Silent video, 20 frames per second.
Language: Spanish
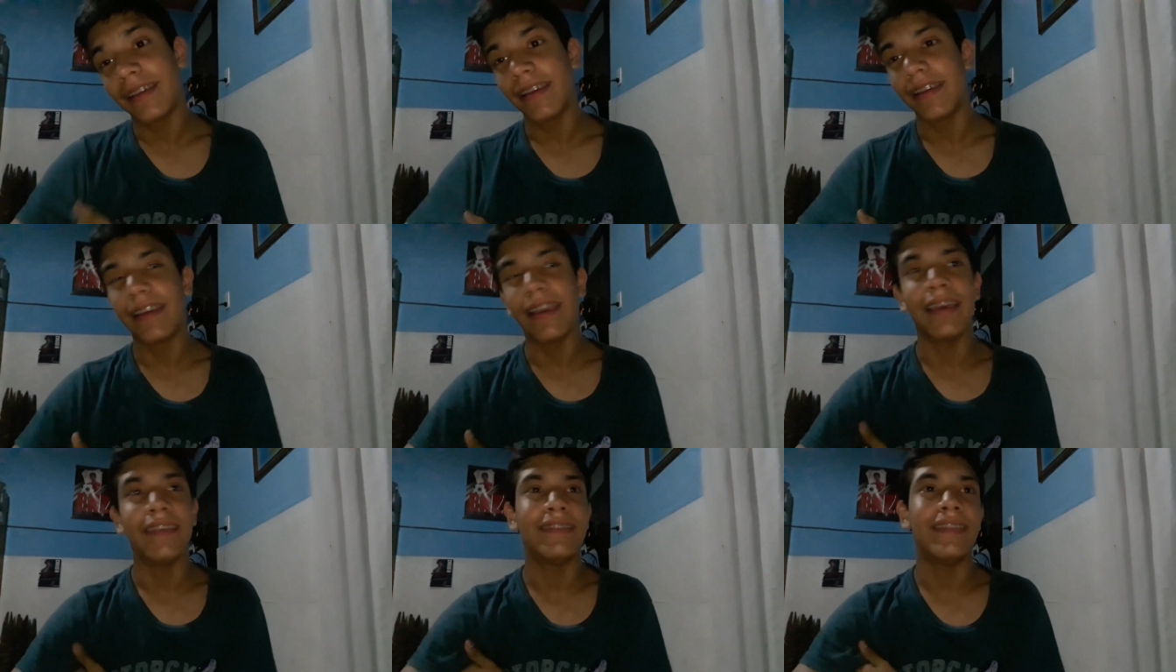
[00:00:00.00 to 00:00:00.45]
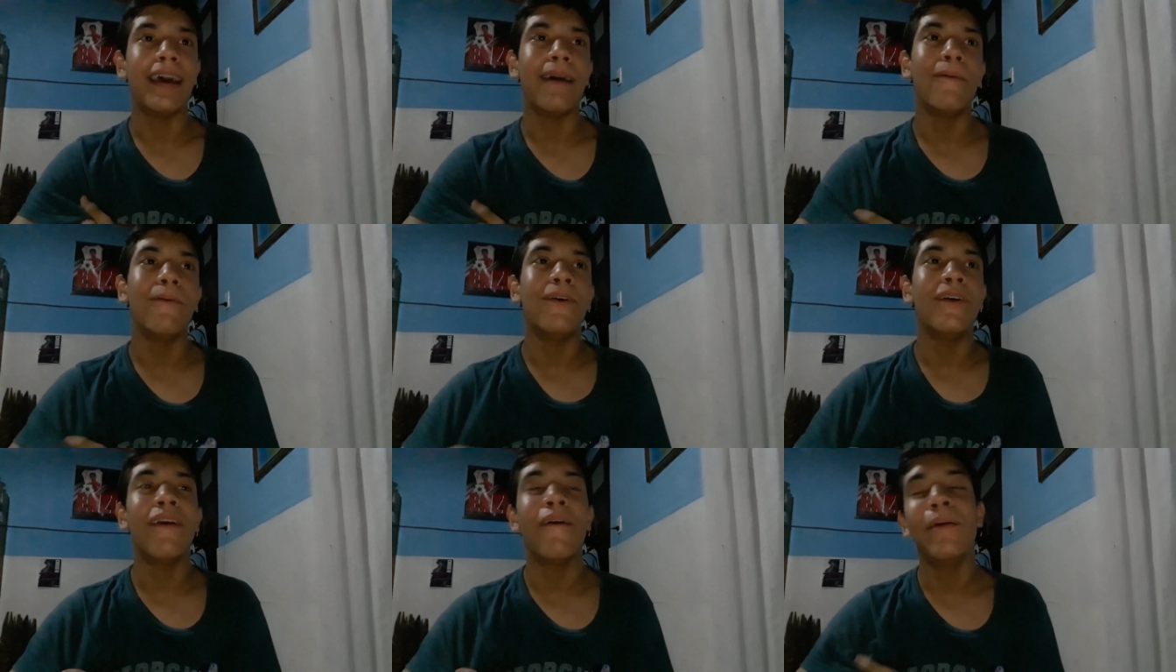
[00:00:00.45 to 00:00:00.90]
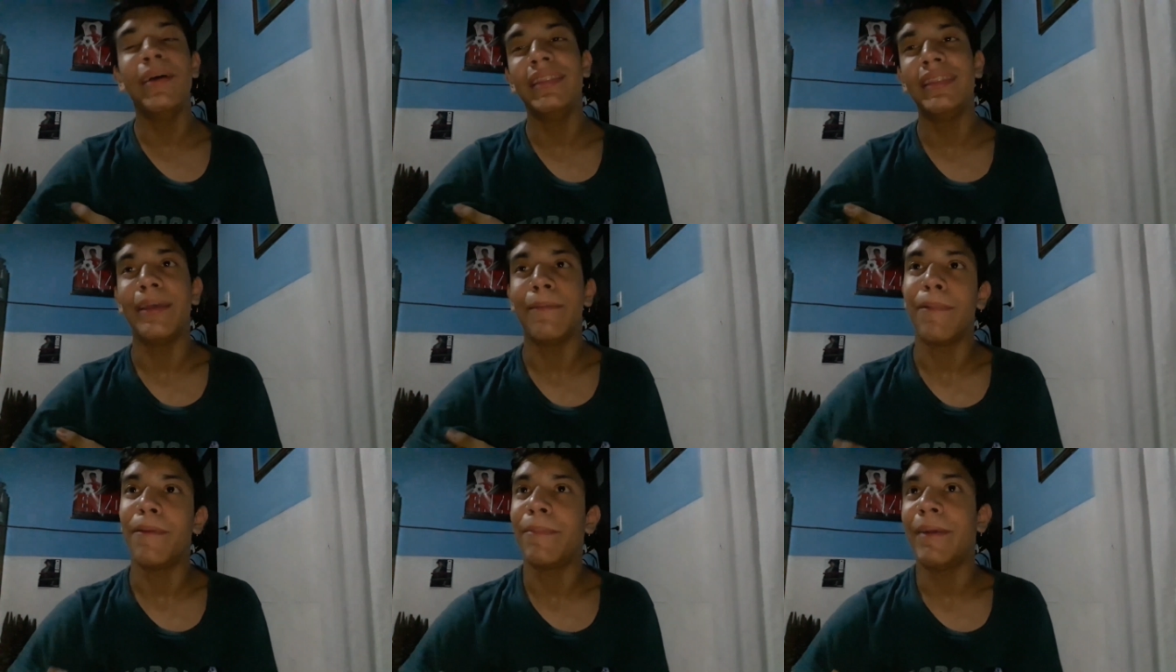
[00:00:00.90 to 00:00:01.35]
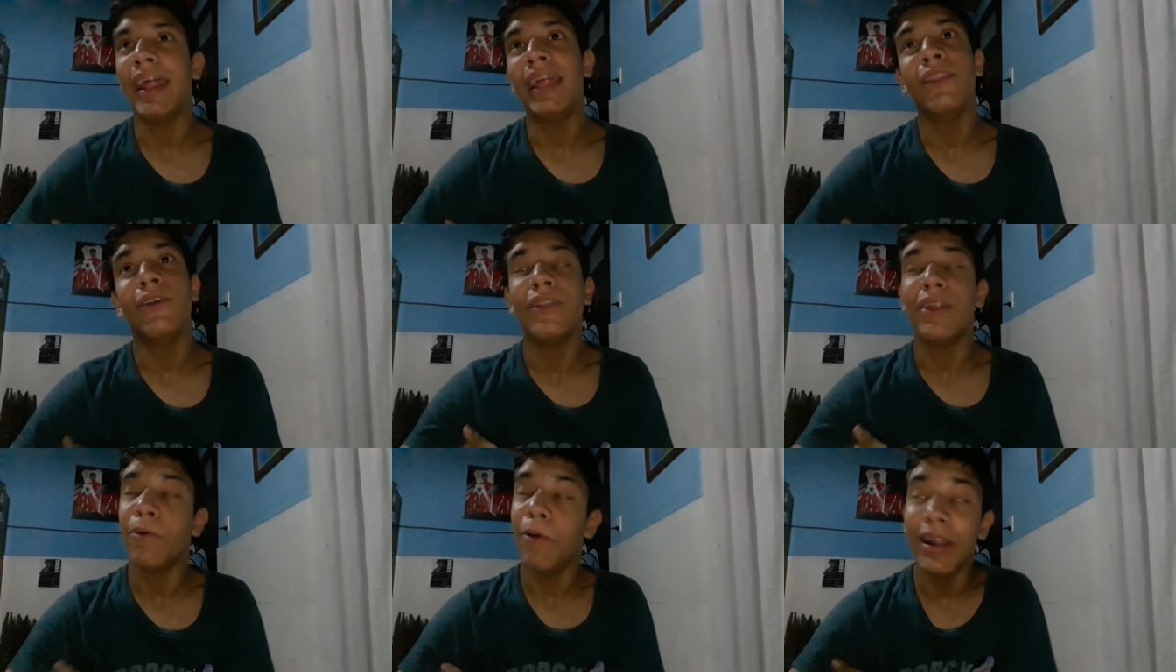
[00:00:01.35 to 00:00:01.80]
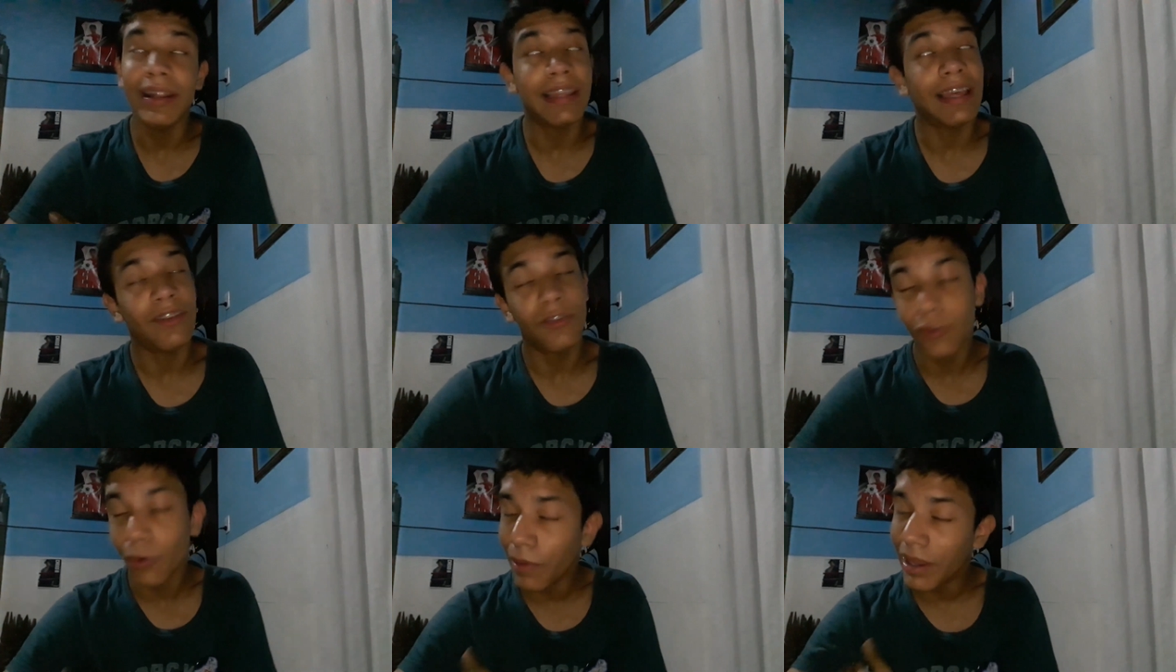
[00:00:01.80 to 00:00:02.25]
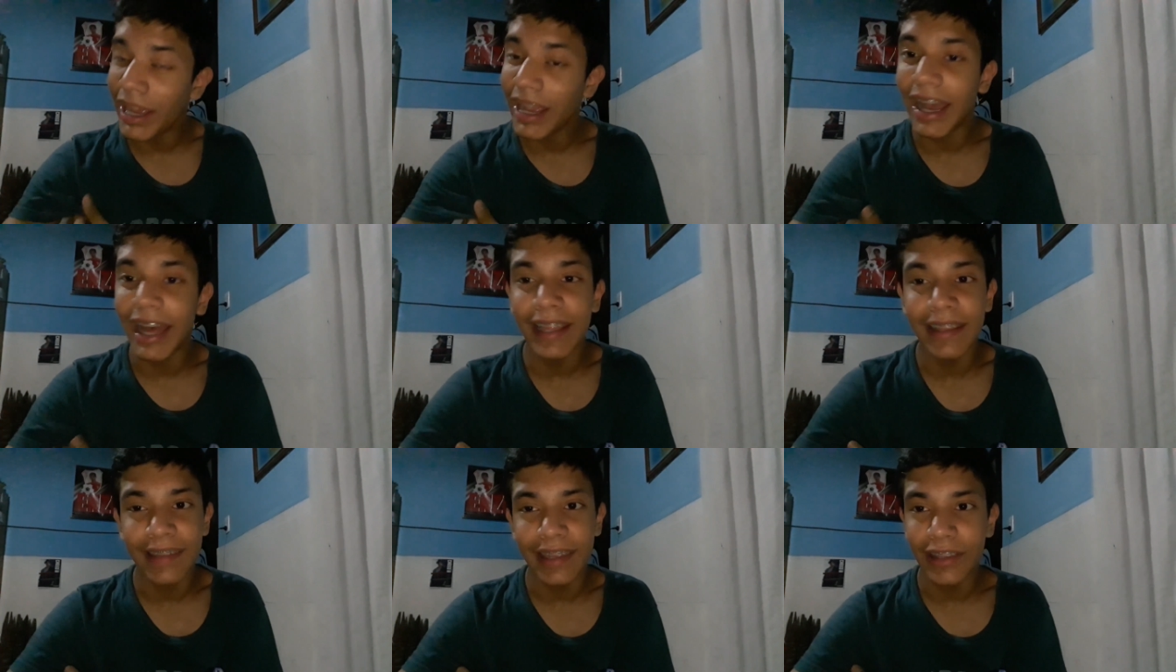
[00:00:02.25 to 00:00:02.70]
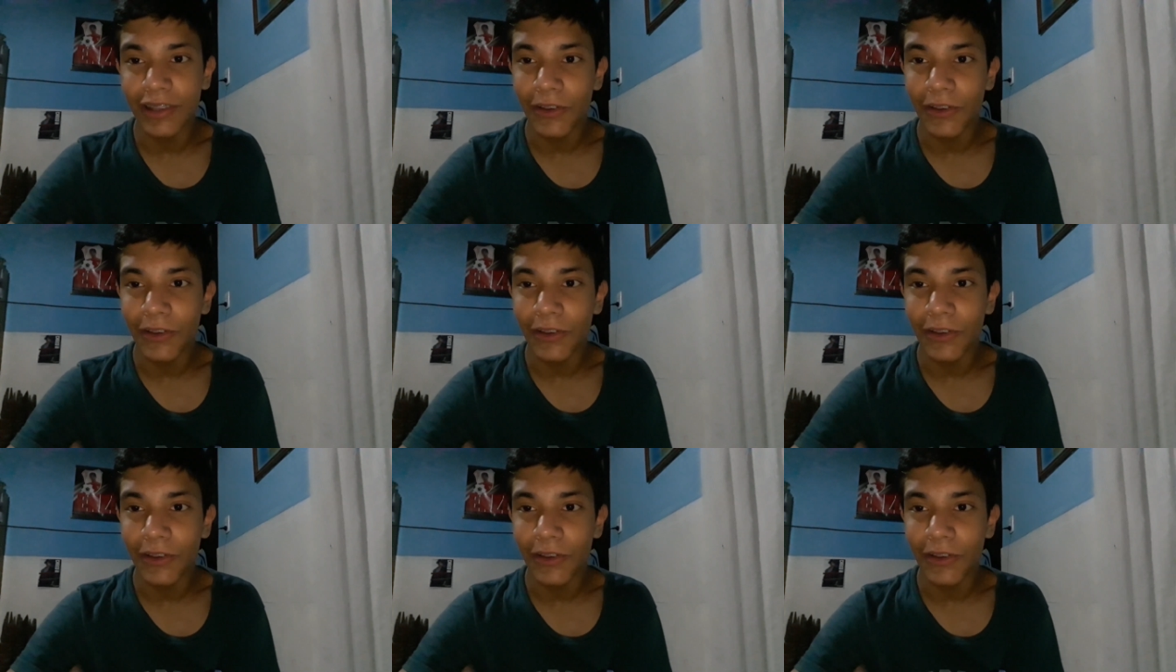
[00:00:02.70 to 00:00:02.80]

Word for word: que estaba obviamente preparando de vuelta su venganza y